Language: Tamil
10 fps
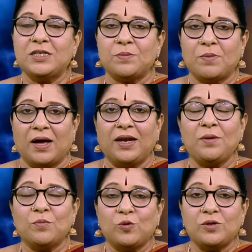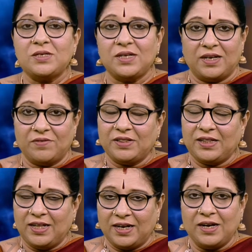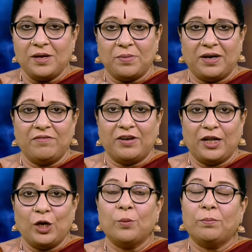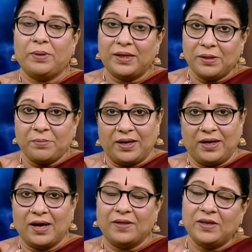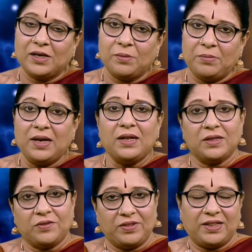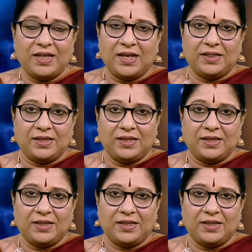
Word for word: இன்று மாலை மூன்று இருபத்தி இரண்டு மணி வரையிலும் பிரதமை அதற்கு மேல் த்விதியை